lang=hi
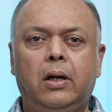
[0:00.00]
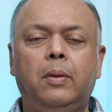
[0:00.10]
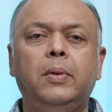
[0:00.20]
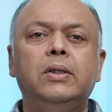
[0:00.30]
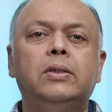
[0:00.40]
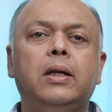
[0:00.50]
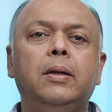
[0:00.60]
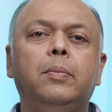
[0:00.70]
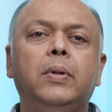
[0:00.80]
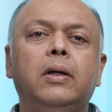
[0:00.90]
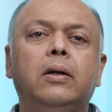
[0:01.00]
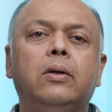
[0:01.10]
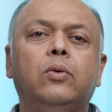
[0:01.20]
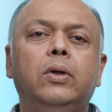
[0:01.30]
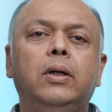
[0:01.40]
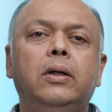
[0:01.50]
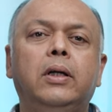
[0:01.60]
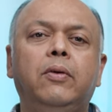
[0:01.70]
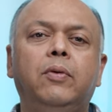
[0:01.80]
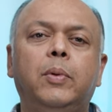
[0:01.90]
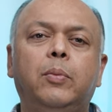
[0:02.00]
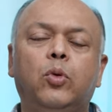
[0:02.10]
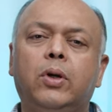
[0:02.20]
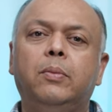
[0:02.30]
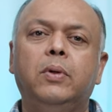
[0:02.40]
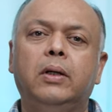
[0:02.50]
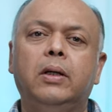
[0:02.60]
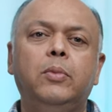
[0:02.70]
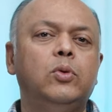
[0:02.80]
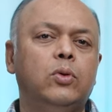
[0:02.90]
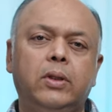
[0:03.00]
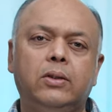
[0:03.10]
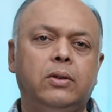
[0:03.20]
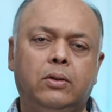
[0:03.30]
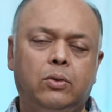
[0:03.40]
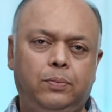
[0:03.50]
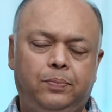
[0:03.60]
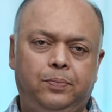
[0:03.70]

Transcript: अब इस टाइम पे अगर कोई टीवी पे प्रोग्राम आ रहा है मैं उसको देख सकता हूँ